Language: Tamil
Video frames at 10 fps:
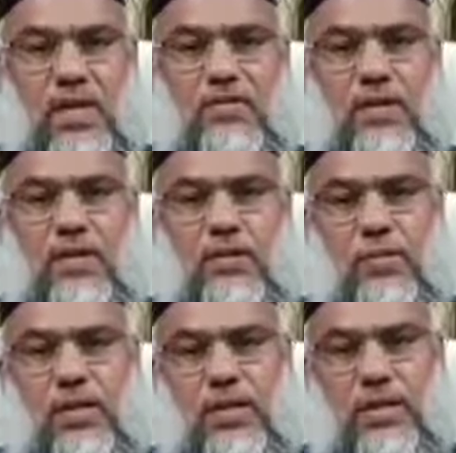
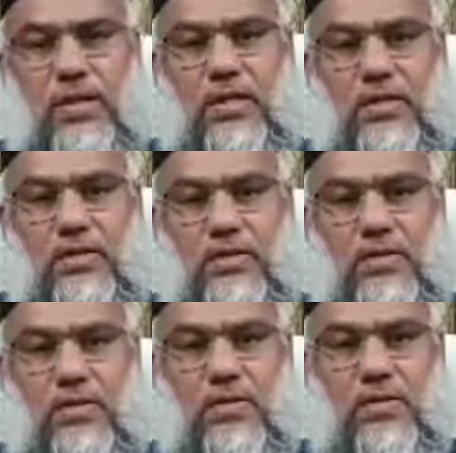தராவிகளுடைய தொழுகையில்
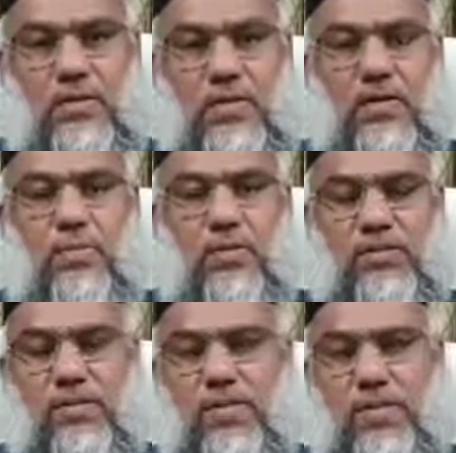இப்போ
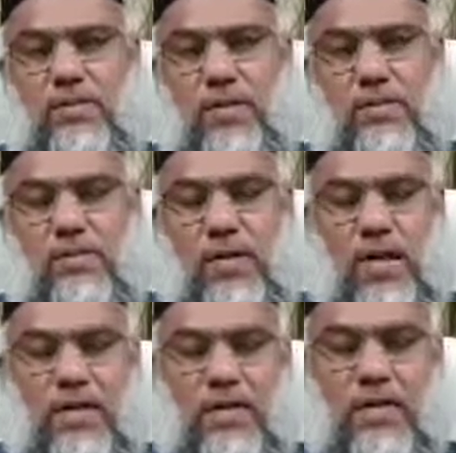ஒரு சந்தேகம் வரும்
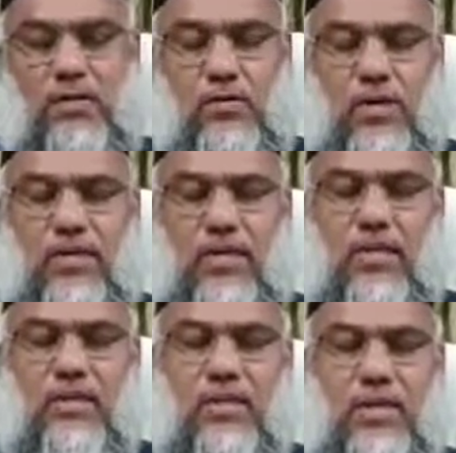ஆண்கள் தொலை
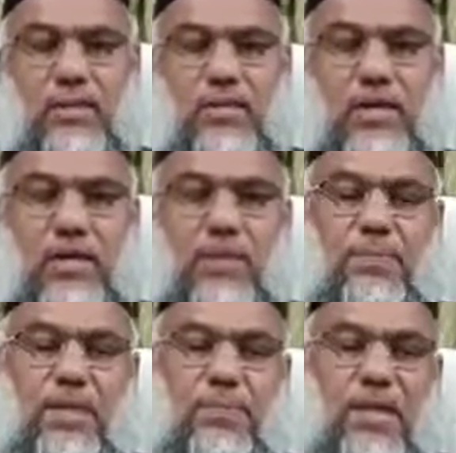வைக்கின்ற பொழுது
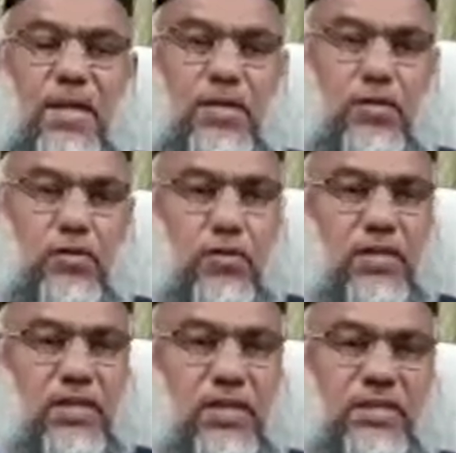பெண்கள் எப்படி பின்னால் என்று
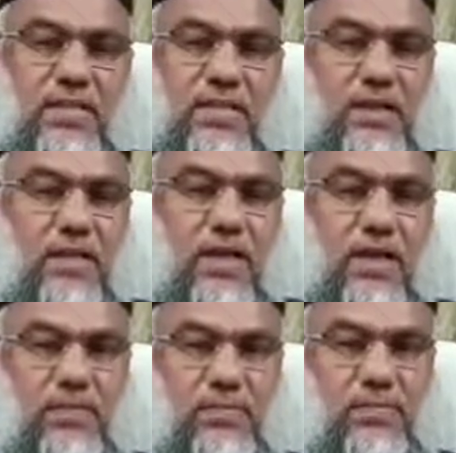தொழுவது என்ற சந்தேகம்
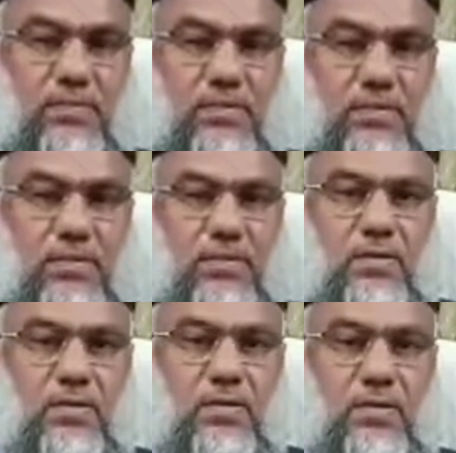எழலாம்
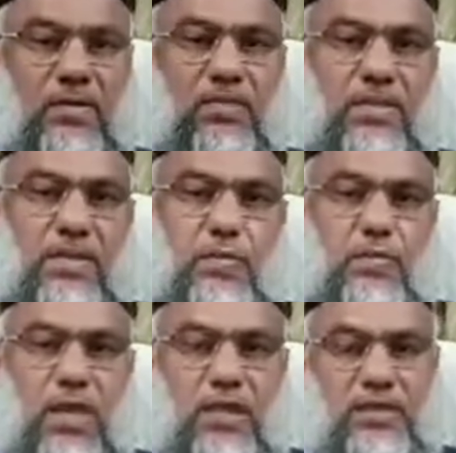
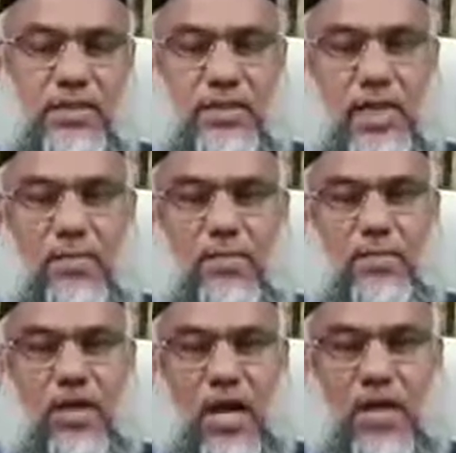வீட்டில் உதாரணத்திற்கு நாம்
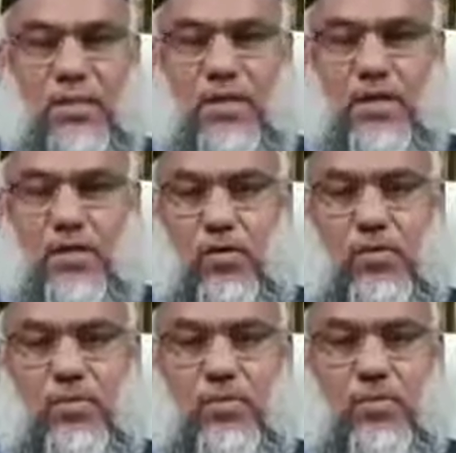ஒரு ஆறு பேர்
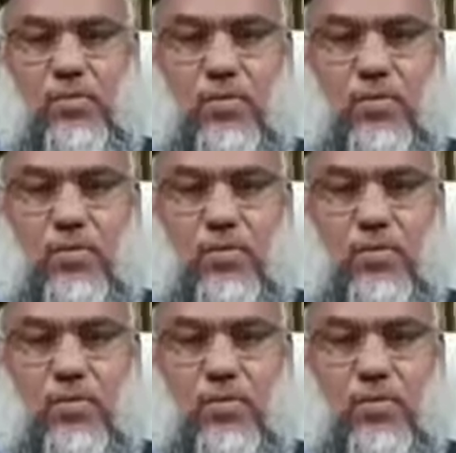இருக்கிறோம்